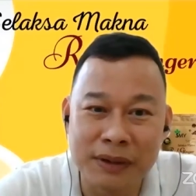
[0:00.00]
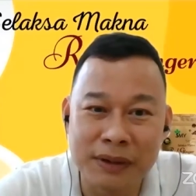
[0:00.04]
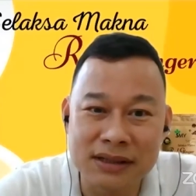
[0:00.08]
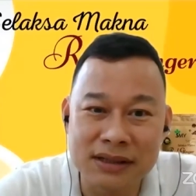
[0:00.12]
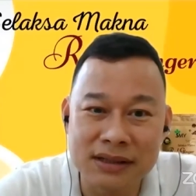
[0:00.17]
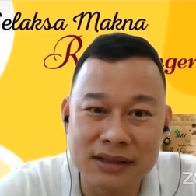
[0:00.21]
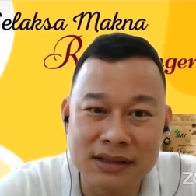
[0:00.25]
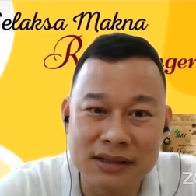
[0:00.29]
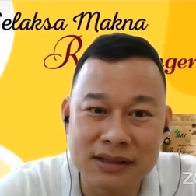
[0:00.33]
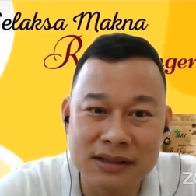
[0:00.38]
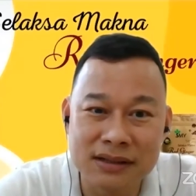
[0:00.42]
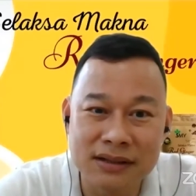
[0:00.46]
pas
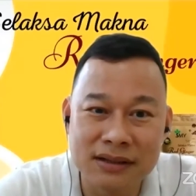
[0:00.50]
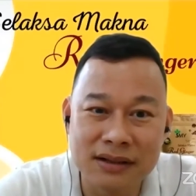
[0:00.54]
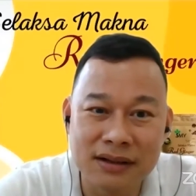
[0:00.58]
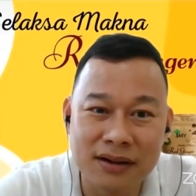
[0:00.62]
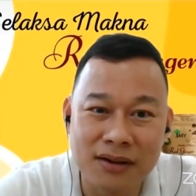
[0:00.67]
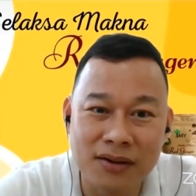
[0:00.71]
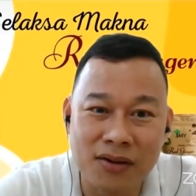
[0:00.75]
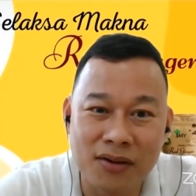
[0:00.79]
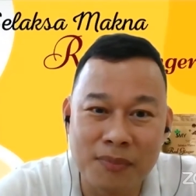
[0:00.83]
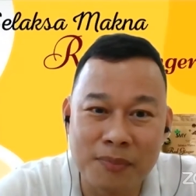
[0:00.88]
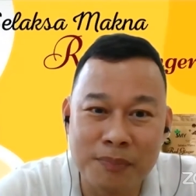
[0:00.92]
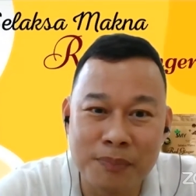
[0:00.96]

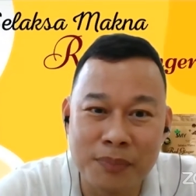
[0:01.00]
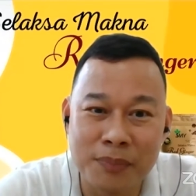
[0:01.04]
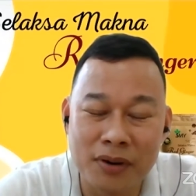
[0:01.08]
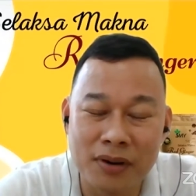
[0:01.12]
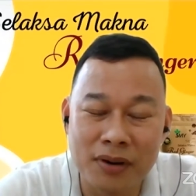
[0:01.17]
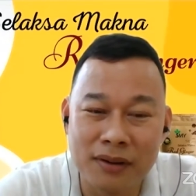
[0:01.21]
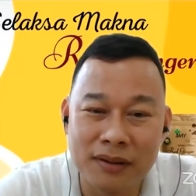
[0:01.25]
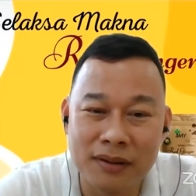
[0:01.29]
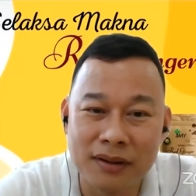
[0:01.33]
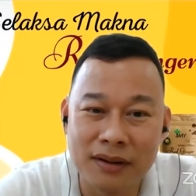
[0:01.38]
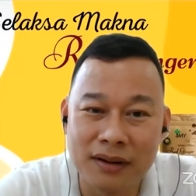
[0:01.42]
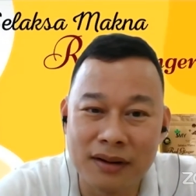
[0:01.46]

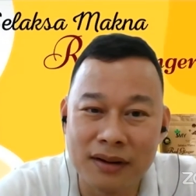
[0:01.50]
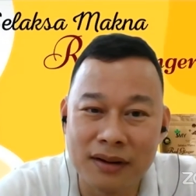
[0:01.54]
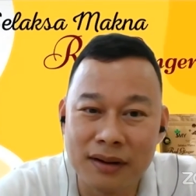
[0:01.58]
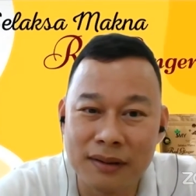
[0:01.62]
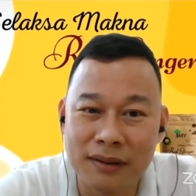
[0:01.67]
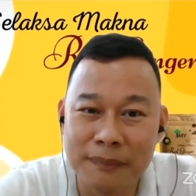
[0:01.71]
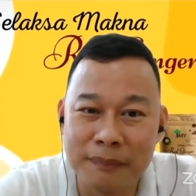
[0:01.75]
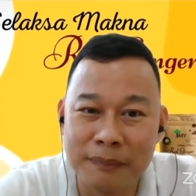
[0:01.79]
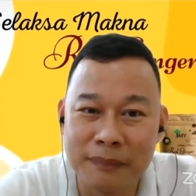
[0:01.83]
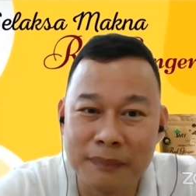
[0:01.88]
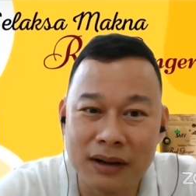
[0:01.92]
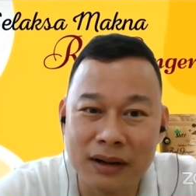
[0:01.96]
kelompok
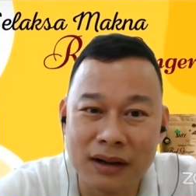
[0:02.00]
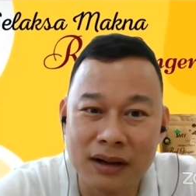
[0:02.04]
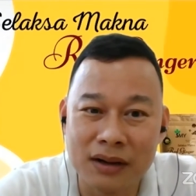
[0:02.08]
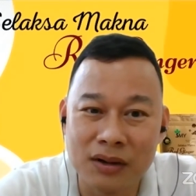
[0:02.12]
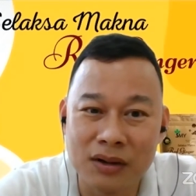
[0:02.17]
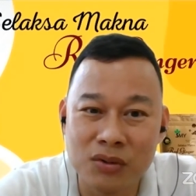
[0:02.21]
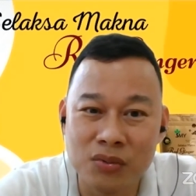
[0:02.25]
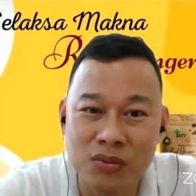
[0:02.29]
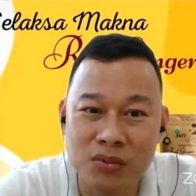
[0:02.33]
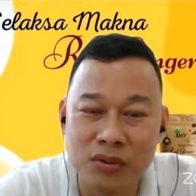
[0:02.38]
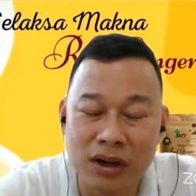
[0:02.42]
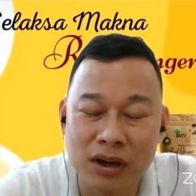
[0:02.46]

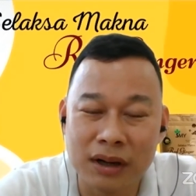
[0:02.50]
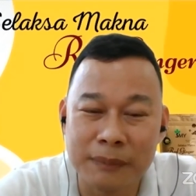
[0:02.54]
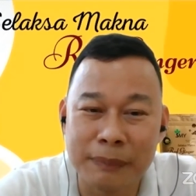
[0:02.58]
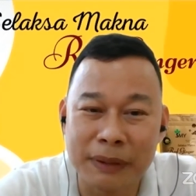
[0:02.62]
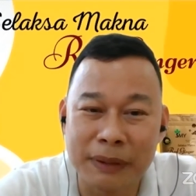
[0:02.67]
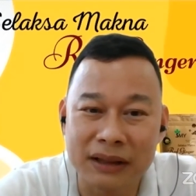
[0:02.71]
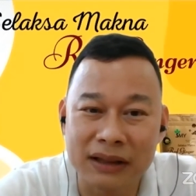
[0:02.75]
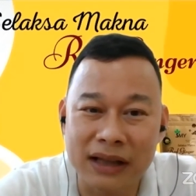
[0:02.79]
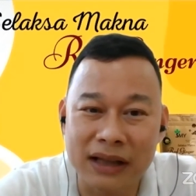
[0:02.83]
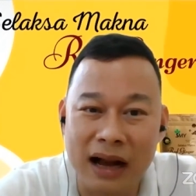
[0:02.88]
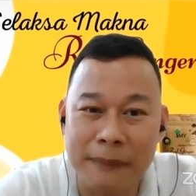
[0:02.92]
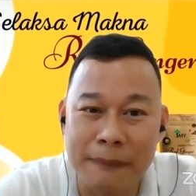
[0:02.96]
kedua ke
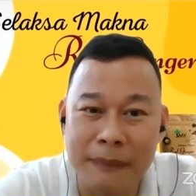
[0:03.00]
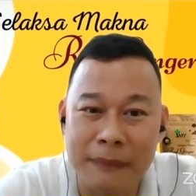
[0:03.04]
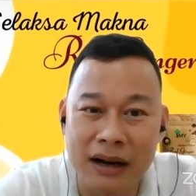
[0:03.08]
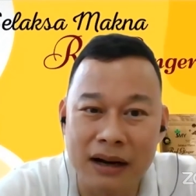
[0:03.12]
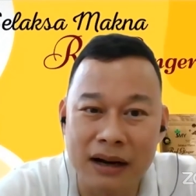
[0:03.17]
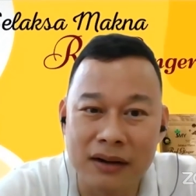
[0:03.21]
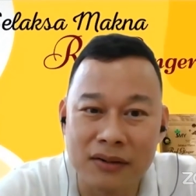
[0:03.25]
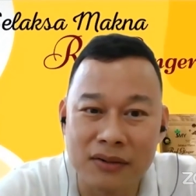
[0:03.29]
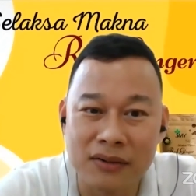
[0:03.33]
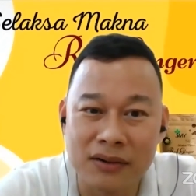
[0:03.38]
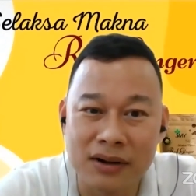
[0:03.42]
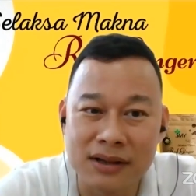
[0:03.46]

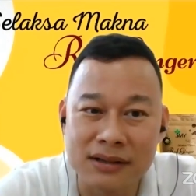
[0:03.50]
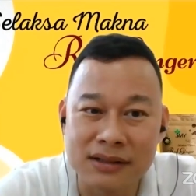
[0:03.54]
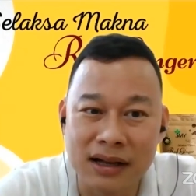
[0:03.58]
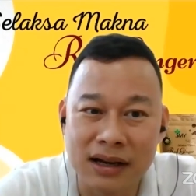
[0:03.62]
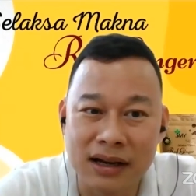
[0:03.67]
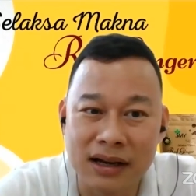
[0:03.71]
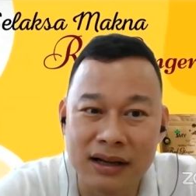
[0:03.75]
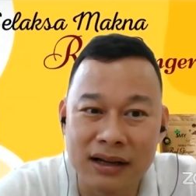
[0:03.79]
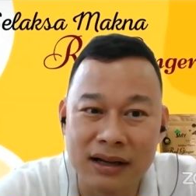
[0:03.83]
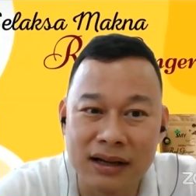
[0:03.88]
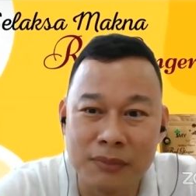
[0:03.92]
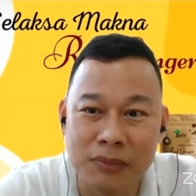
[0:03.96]
pertama kalau nggak
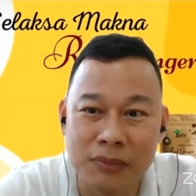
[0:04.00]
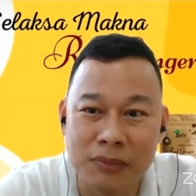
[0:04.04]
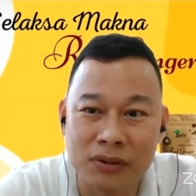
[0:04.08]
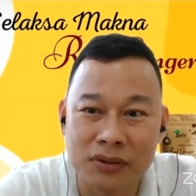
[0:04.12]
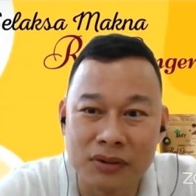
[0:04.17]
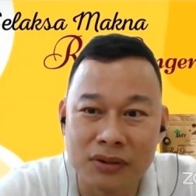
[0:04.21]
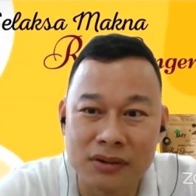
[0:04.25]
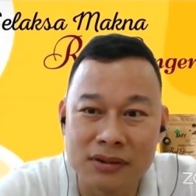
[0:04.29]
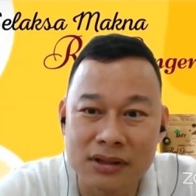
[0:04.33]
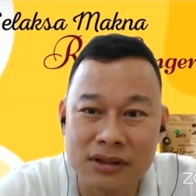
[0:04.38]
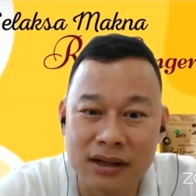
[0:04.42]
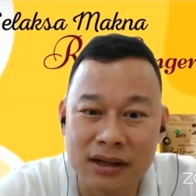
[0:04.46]
salah ada
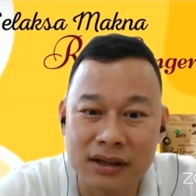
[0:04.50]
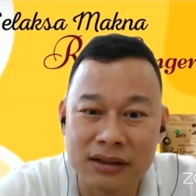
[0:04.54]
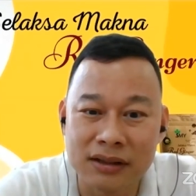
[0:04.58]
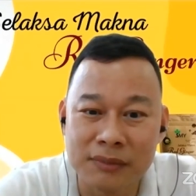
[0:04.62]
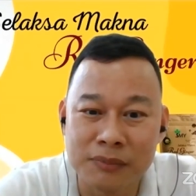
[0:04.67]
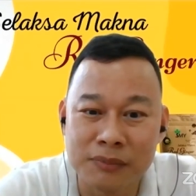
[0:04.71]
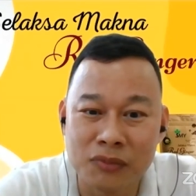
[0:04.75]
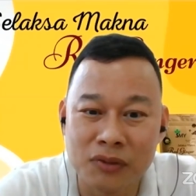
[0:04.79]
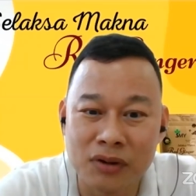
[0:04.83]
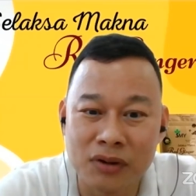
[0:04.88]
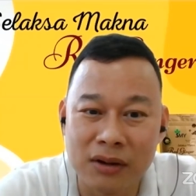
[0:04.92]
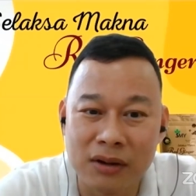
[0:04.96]
botol sari
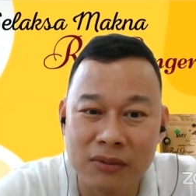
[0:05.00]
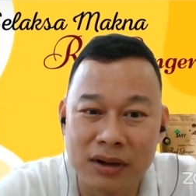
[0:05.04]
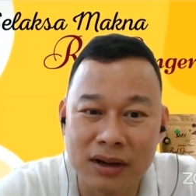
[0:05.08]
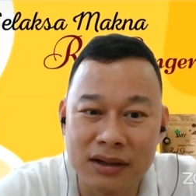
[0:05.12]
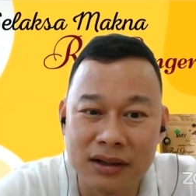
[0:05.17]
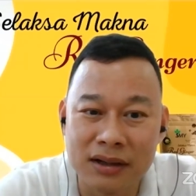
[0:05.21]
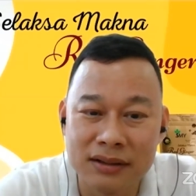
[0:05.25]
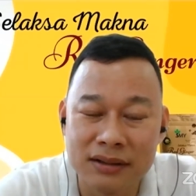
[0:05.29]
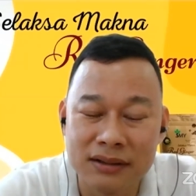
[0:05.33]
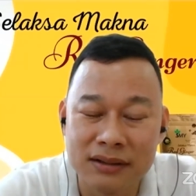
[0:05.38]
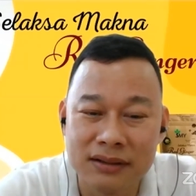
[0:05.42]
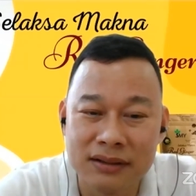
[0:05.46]

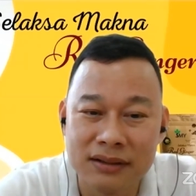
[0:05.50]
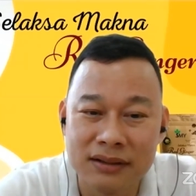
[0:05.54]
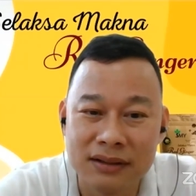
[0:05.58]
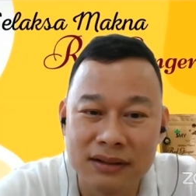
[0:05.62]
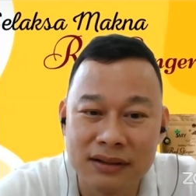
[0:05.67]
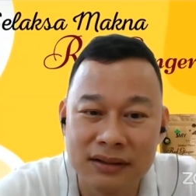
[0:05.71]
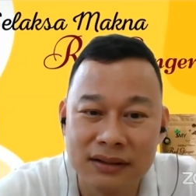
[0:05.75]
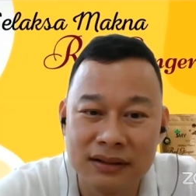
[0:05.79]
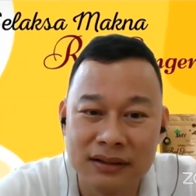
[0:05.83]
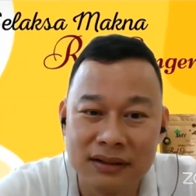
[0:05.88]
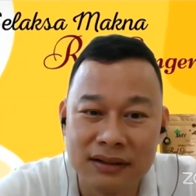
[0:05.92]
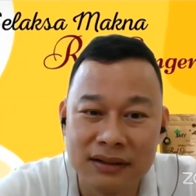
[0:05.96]
temulawak
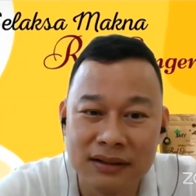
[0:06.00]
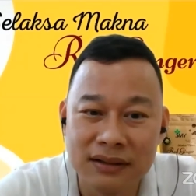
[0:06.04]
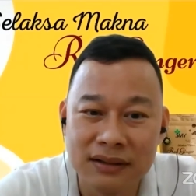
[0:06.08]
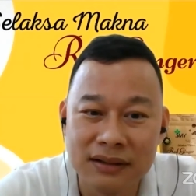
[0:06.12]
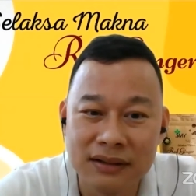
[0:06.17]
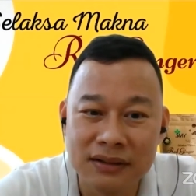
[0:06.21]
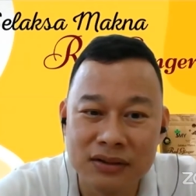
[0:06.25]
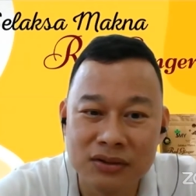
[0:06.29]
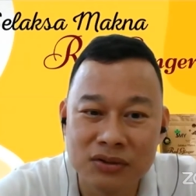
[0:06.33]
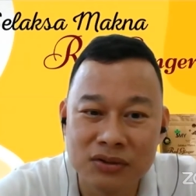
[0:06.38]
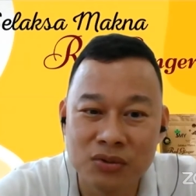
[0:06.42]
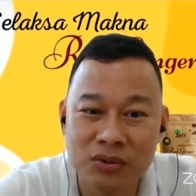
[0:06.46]

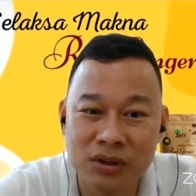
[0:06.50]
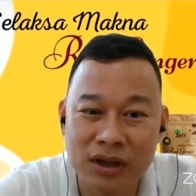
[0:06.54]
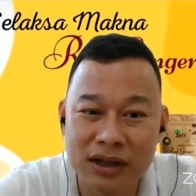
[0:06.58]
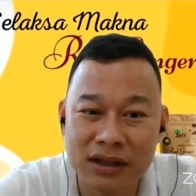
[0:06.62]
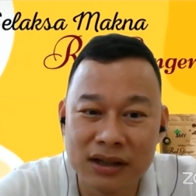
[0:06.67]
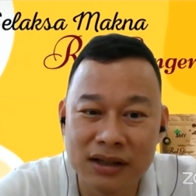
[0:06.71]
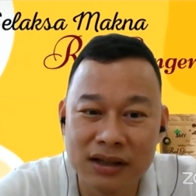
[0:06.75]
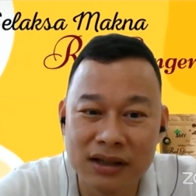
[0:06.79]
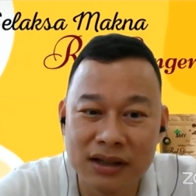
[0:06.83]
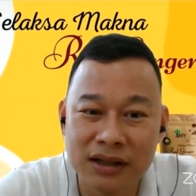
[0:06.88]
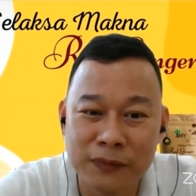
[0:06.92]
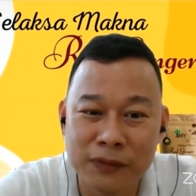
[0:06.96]
sudah
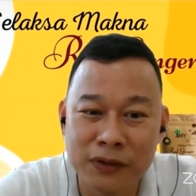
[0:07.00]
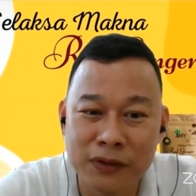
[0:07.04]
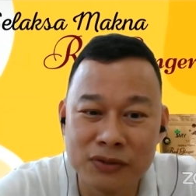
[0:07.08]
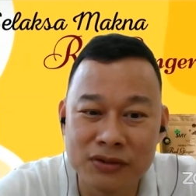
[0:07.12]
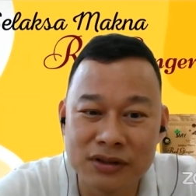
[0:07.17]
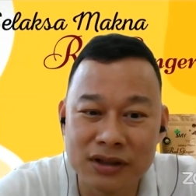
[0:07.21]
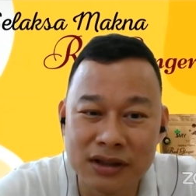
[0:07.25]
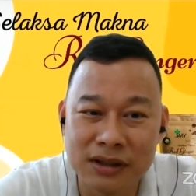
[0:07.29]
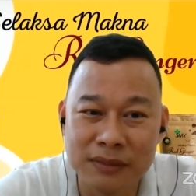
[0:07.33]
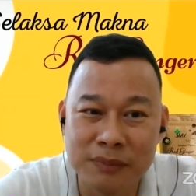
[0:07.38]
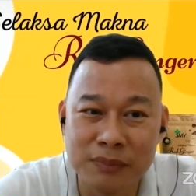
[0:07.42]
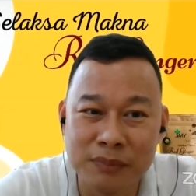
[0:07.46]

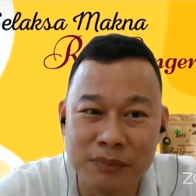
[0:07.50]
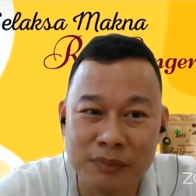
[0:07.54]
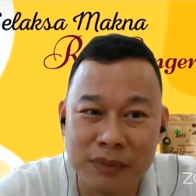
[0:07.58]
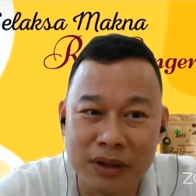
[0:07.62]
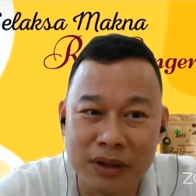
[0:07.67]
direview sih oh,